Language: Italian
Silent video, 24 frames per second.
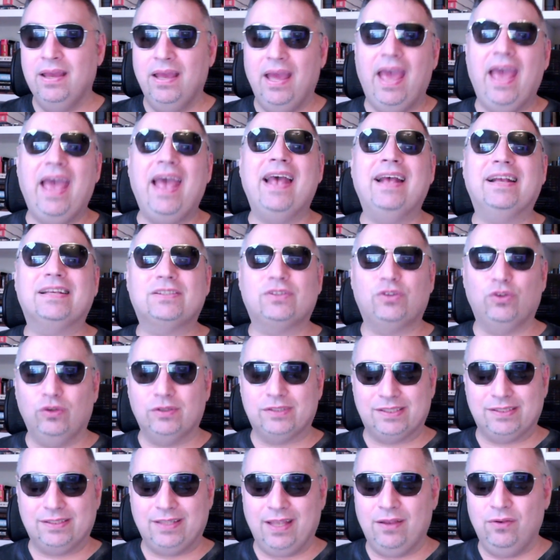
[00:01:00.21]
è
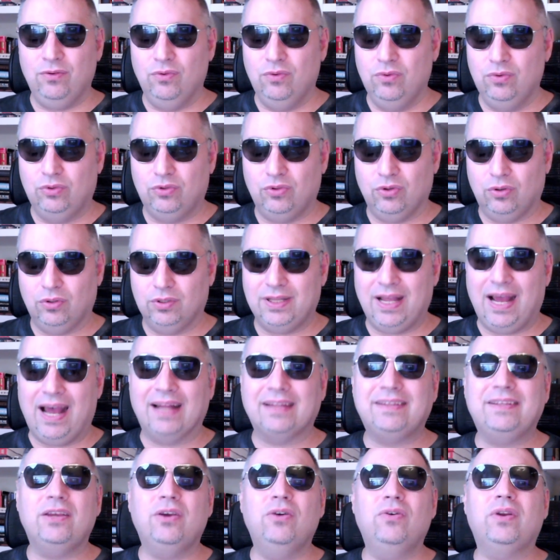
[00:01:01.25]
sostenuto
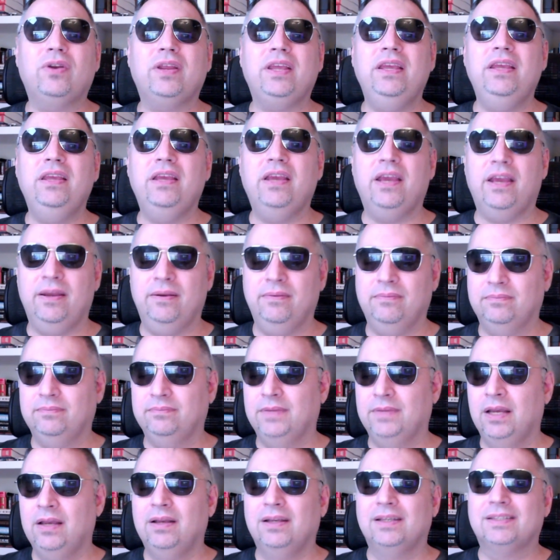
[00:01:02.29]
da teorie
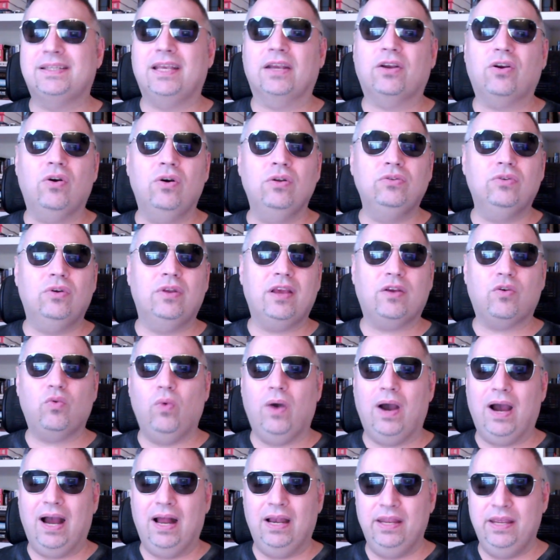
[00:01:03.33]
secondo le
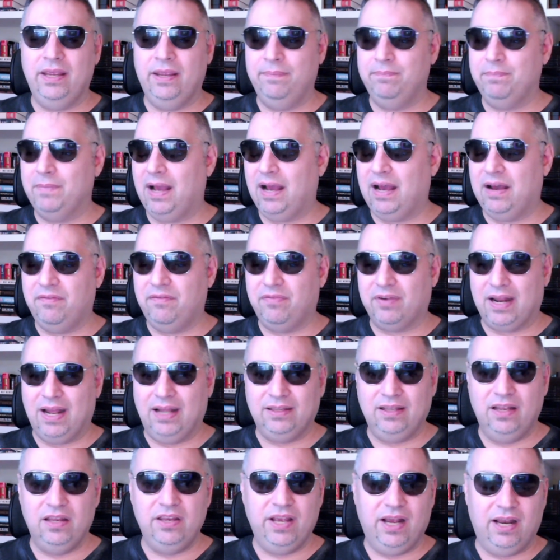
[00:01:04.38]
quali avrà
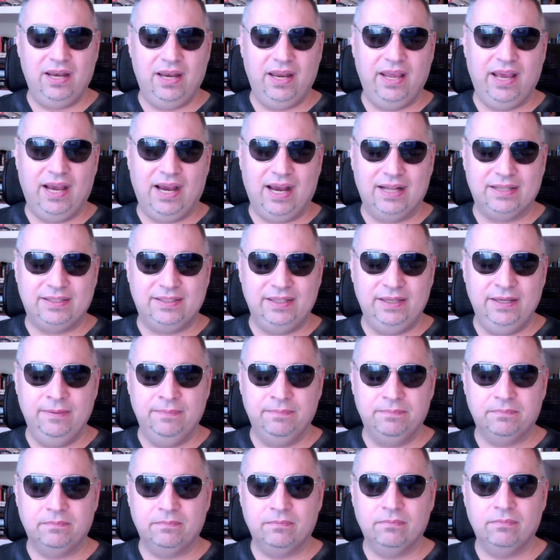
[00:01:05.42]
degli
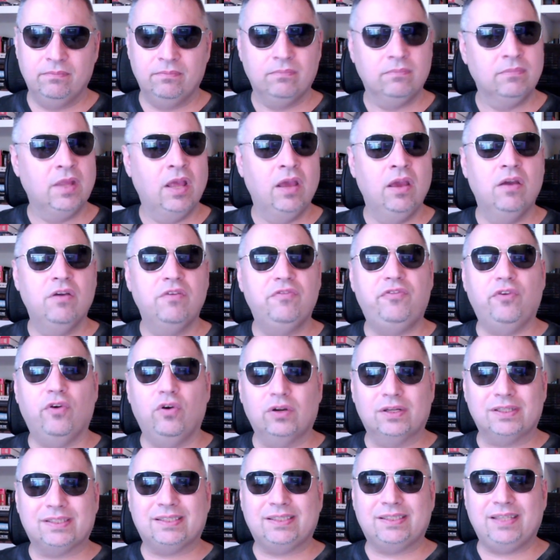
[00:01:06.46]
alleati.
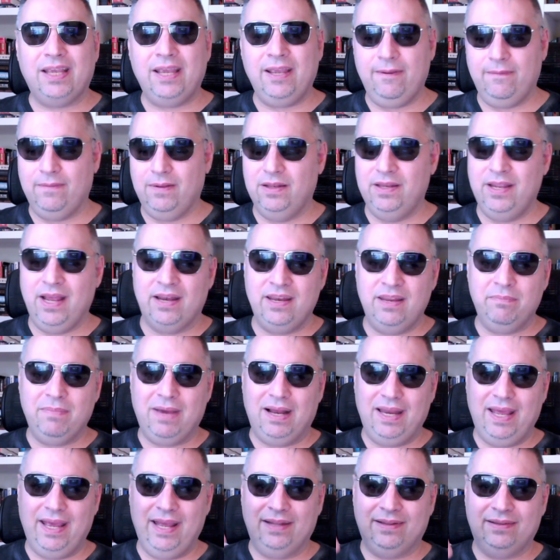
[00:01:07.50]
Forse gli
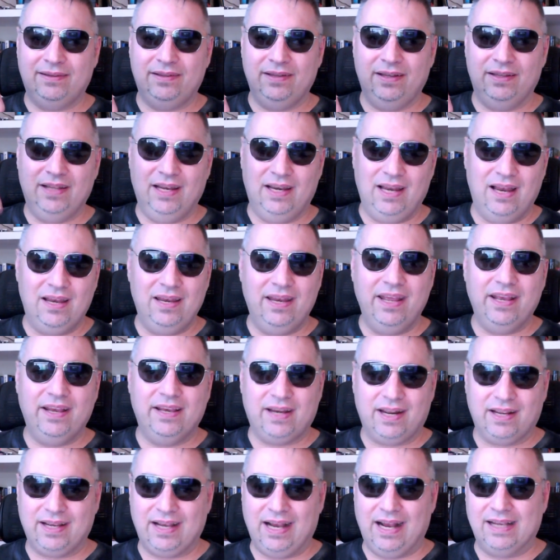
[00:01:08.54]
animaletti
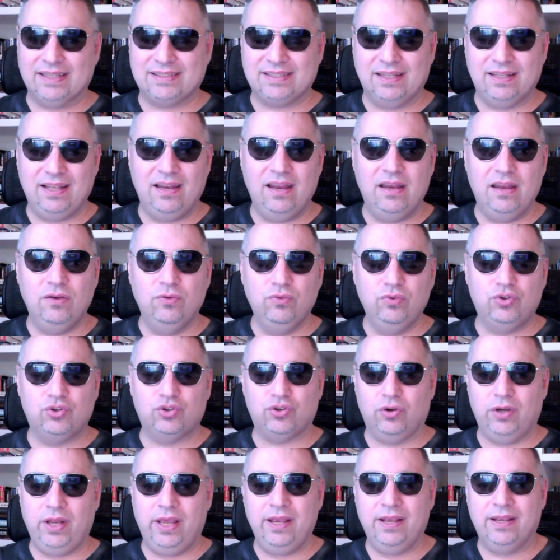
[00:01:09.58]
dell'allegra casa delle
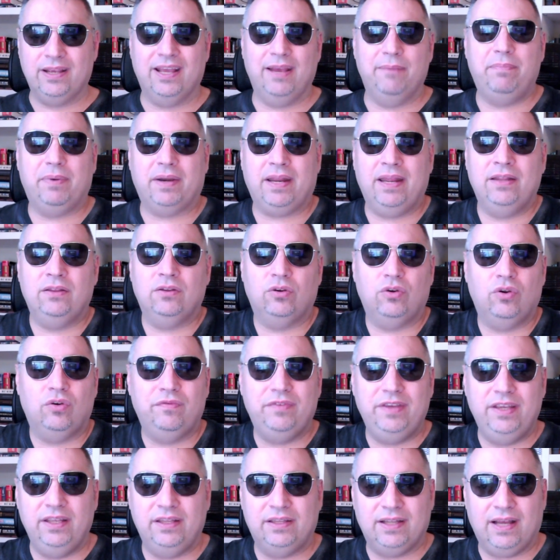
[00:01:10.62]
lucciole che prendono
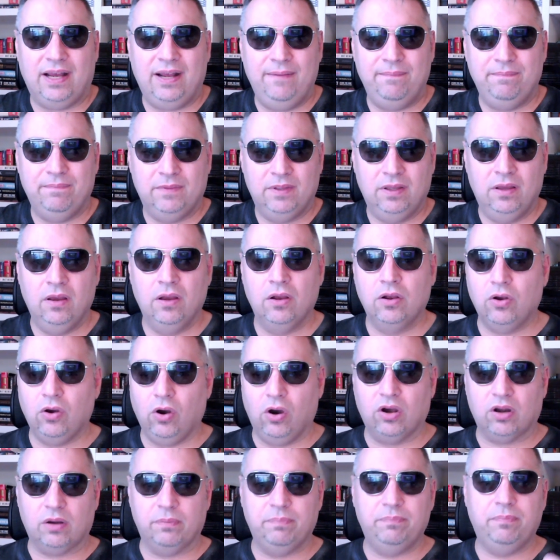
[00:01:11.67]
vita,
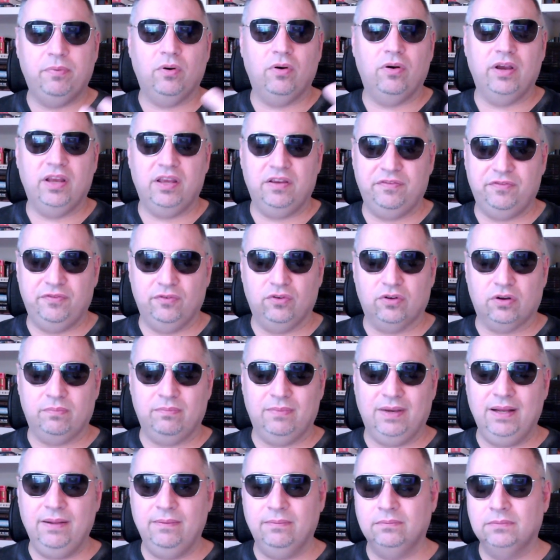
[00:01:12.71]
corpo e
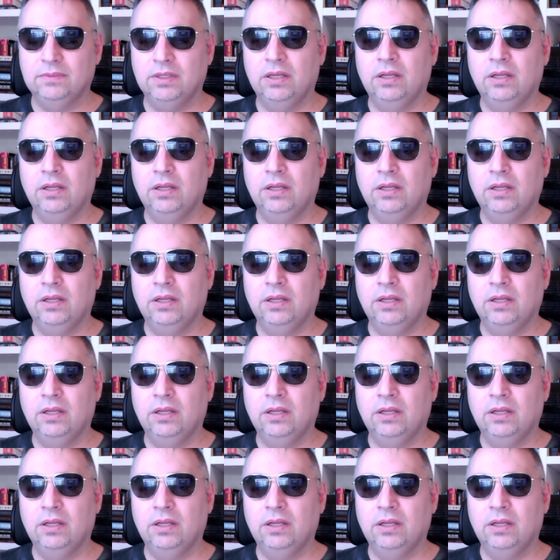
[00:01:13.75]
forma,